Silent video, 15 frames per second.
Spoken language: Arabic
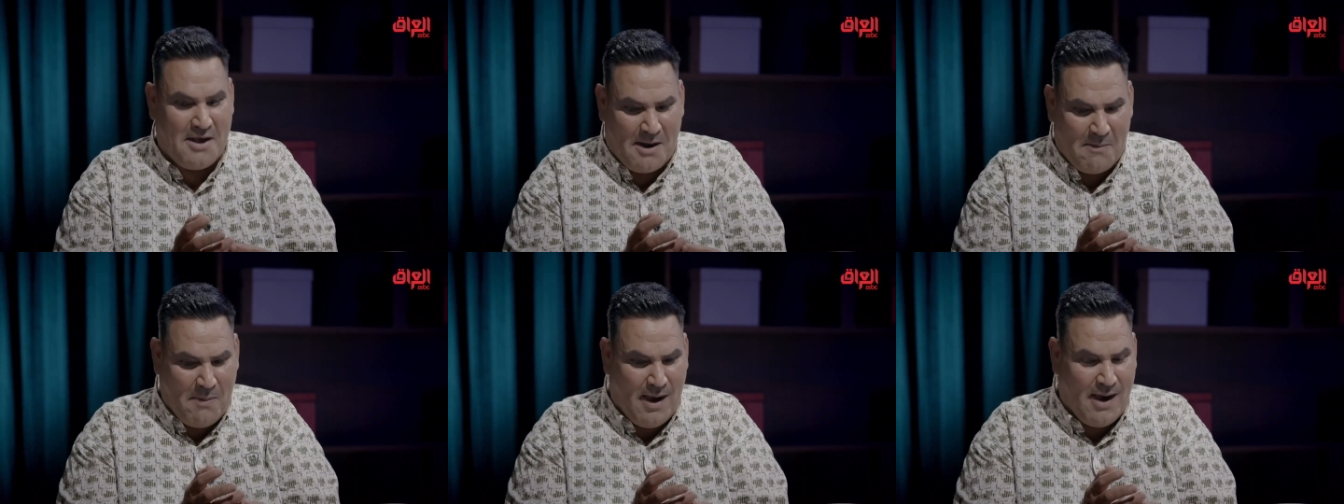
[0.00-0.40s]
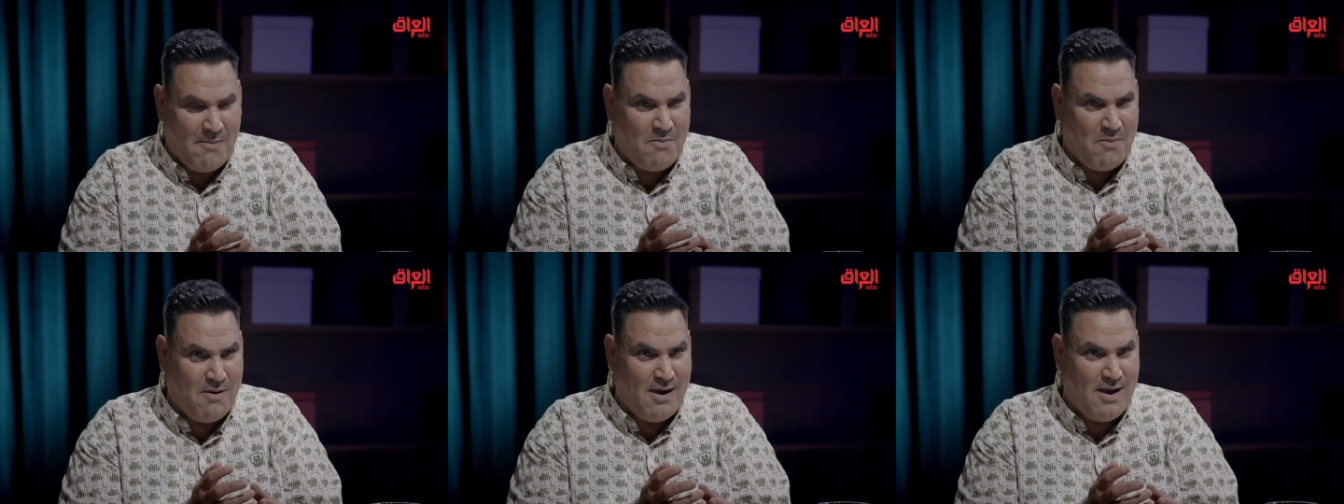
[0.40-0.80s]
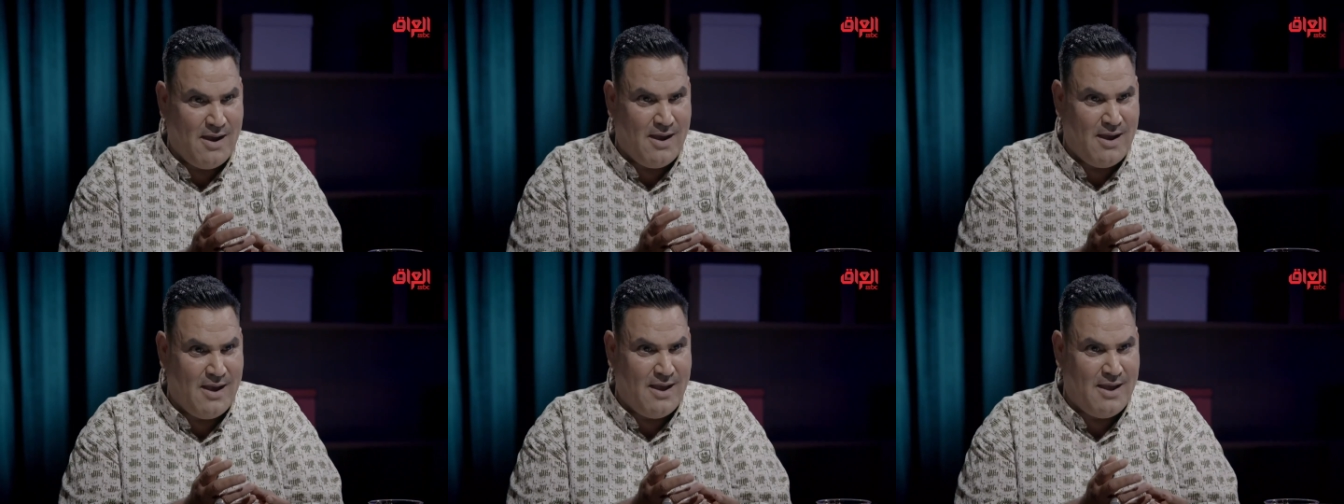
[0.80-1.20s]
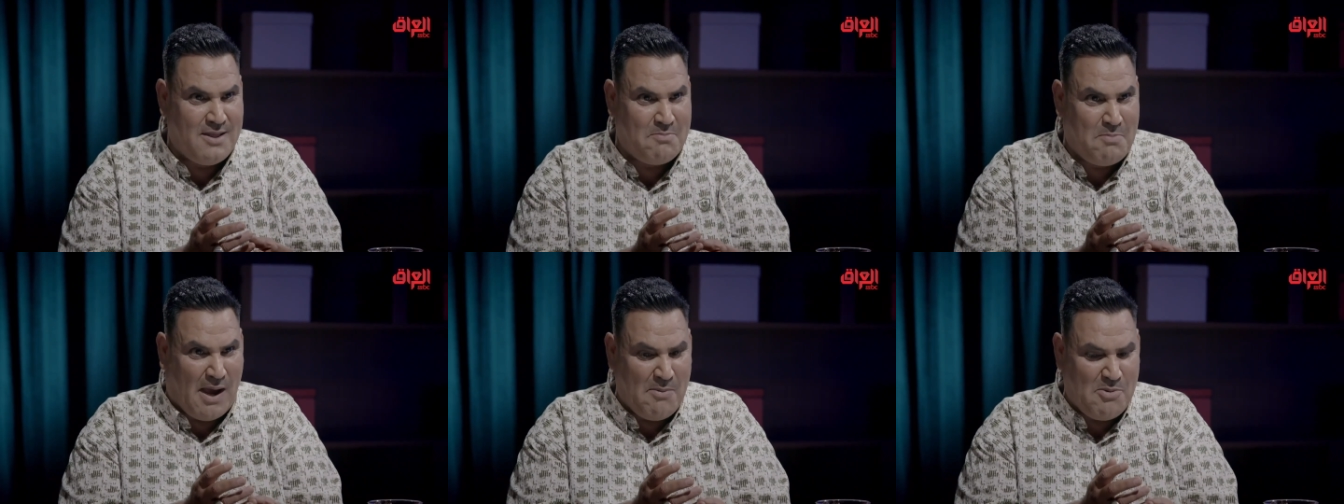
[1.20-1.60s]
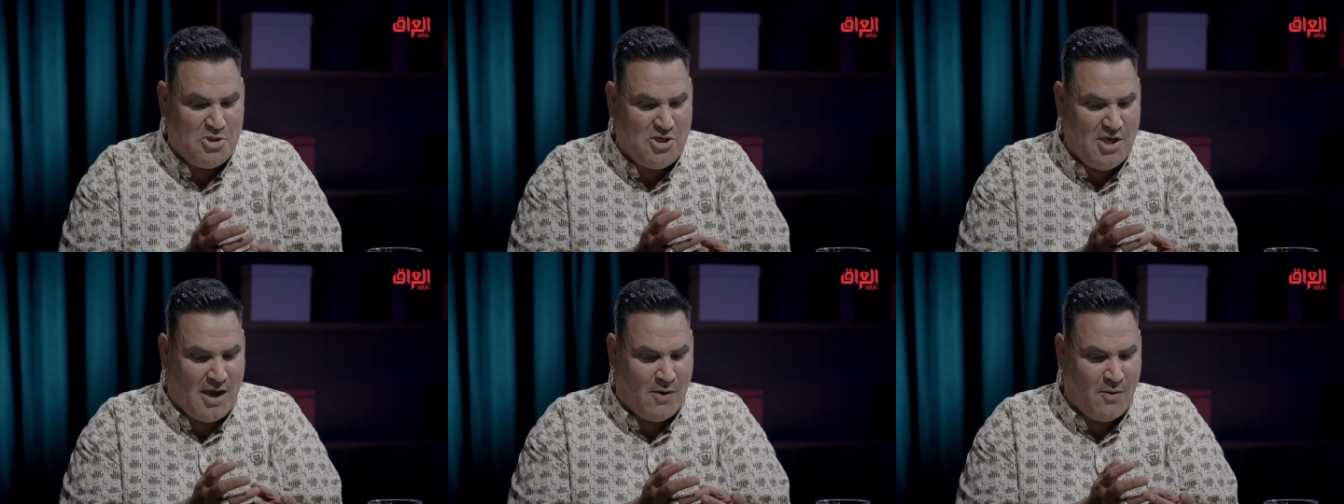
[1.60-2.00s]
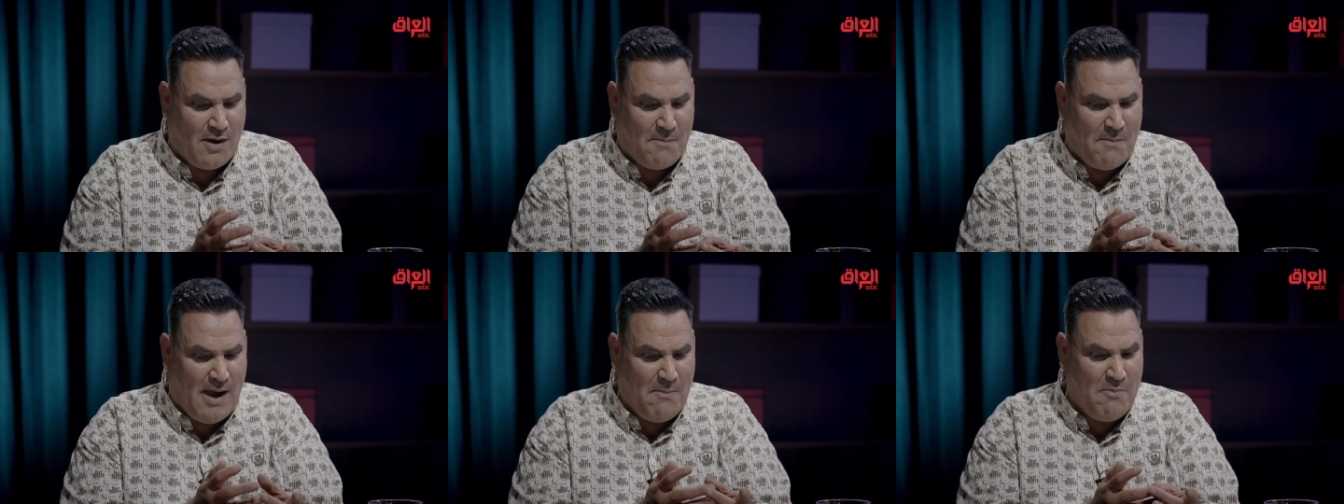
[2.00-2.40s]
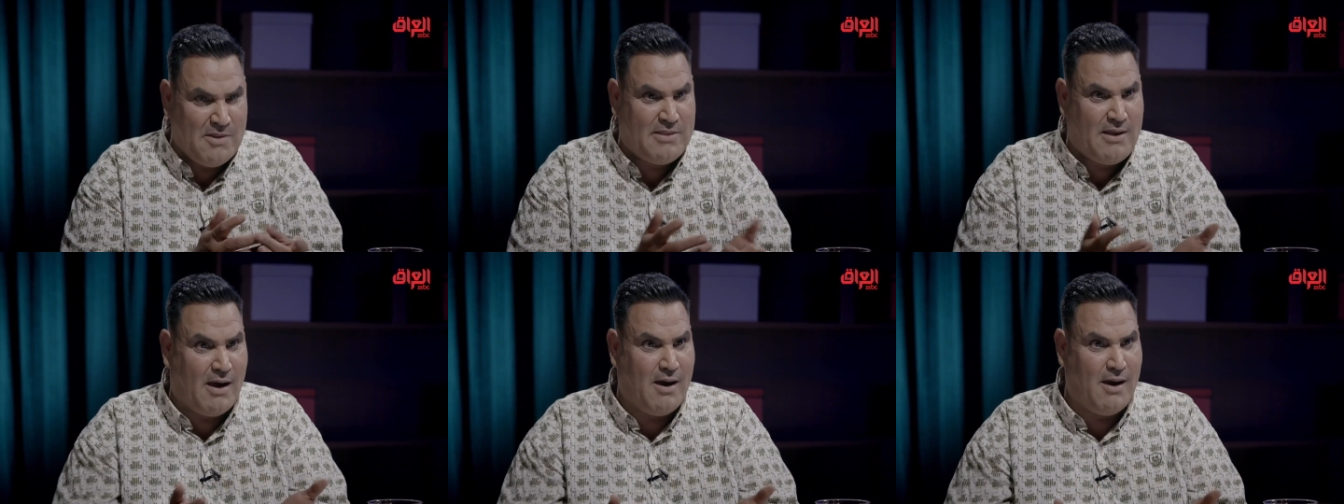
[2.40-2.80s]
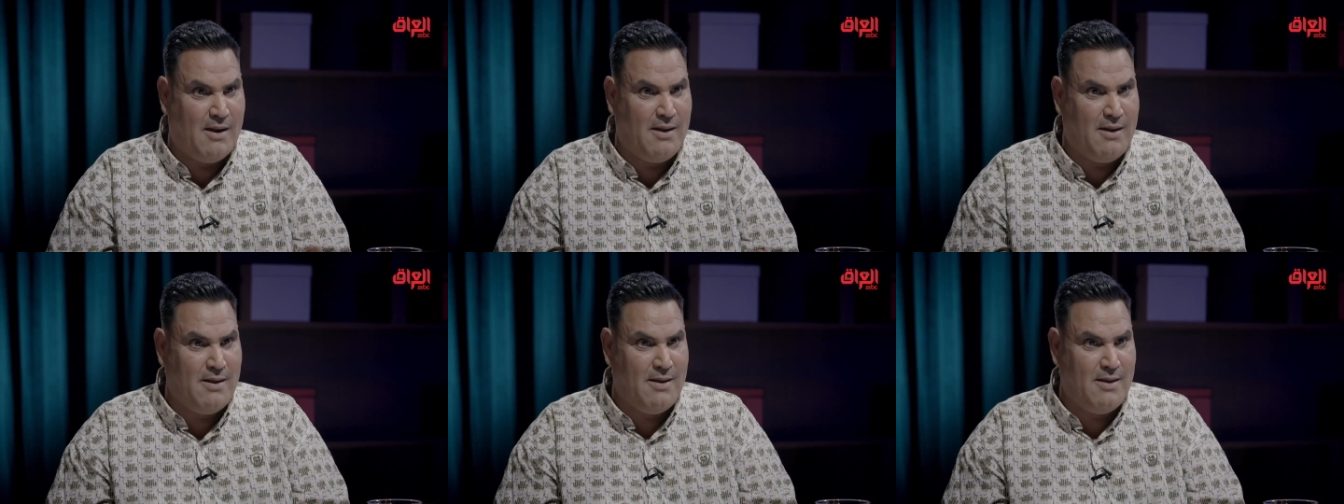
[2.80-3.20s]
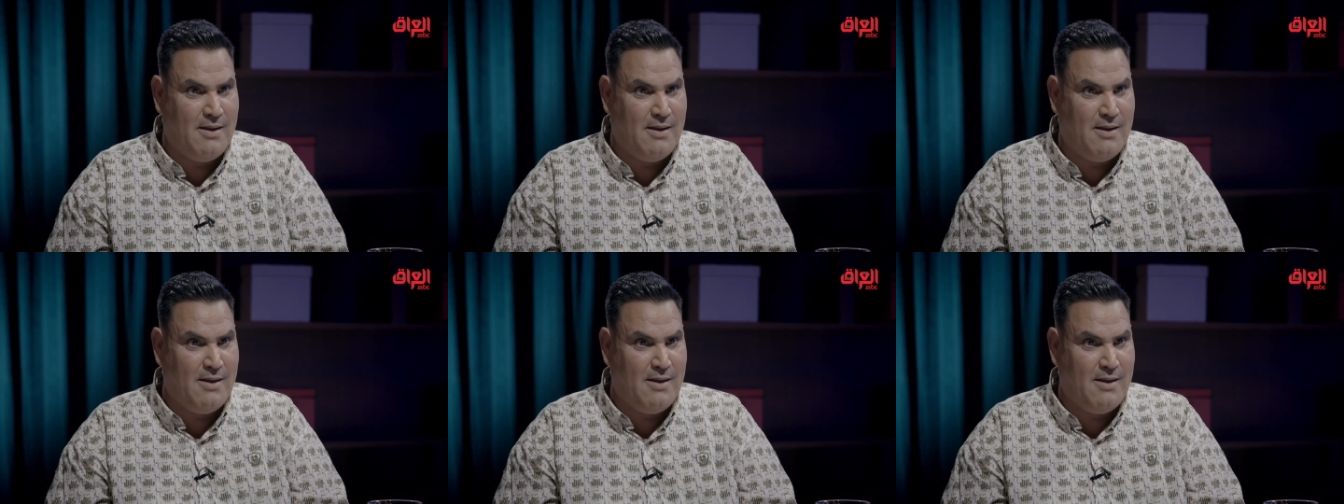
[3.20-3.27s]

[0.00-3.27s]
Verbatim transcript: رباب أه أه باب الشيخ ورباب والدهانه